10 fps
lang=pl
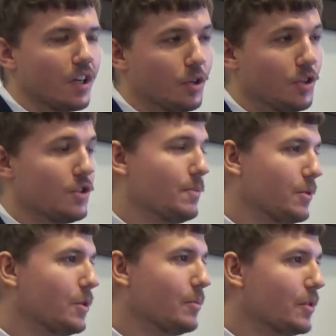Chociaż
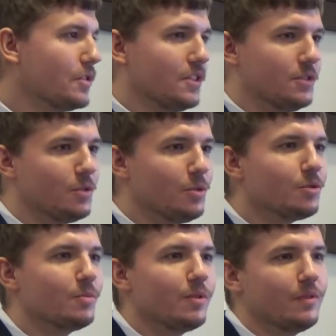był to proces, to
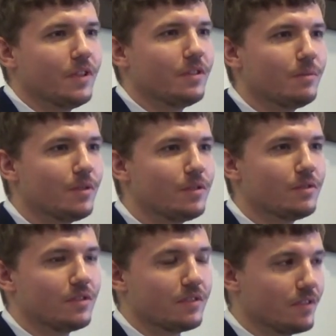już było
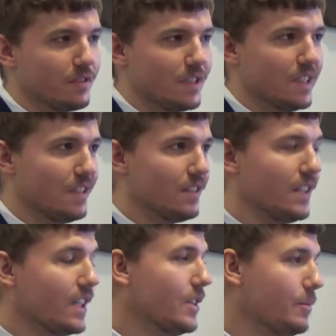wiadomo, e,
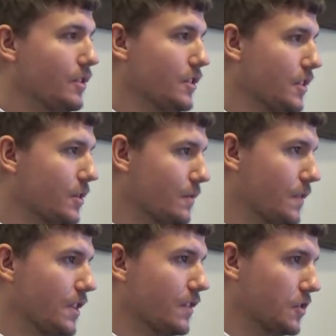jaki będzie jego
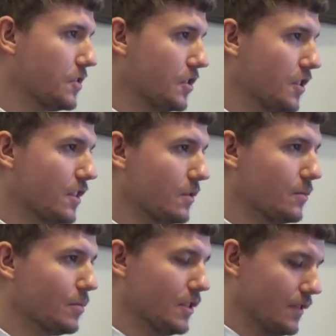wynik. Wszyscy się tego
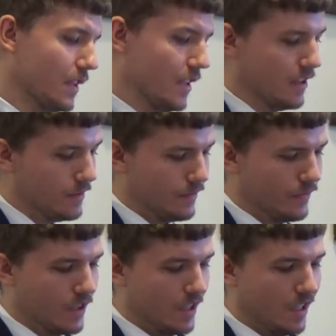spodziewali.
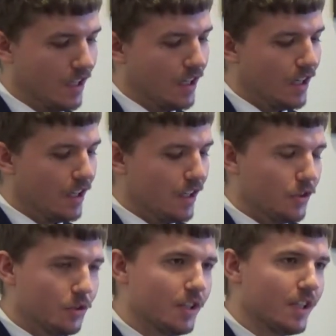
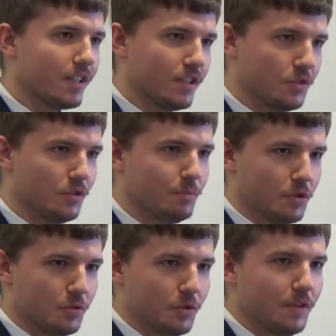No i tak sąd
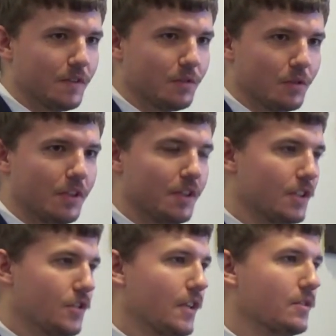przesłuchiwał
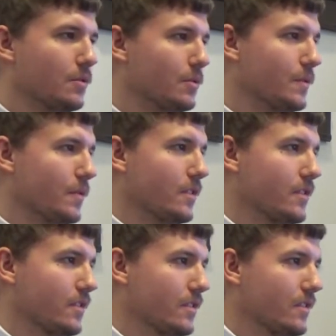kolejnych świadków,
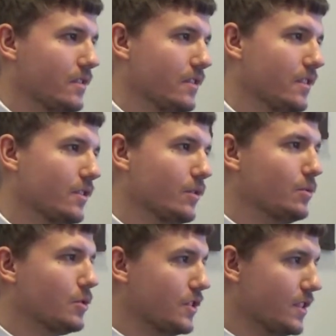
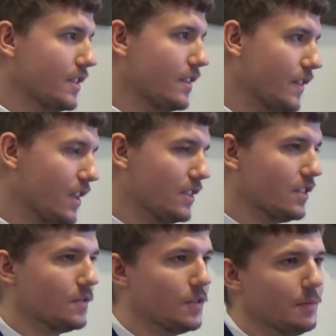którzy zeznawali
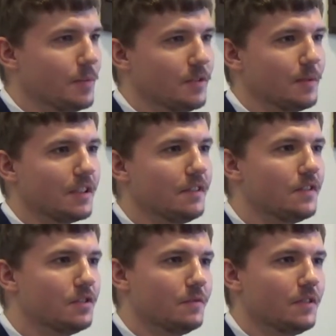ze swojej
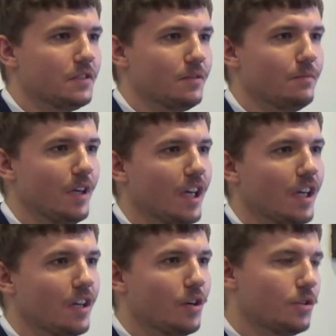perspektywy, co wiedzą
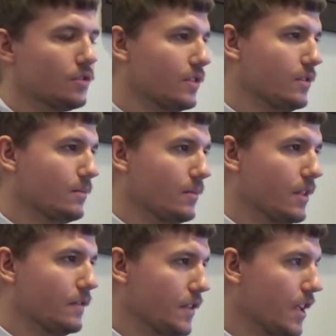o
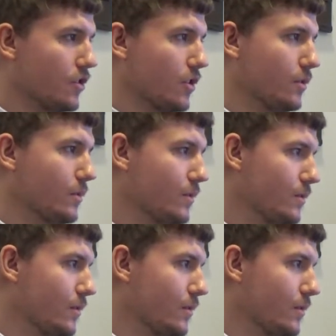tym wydarzeniu.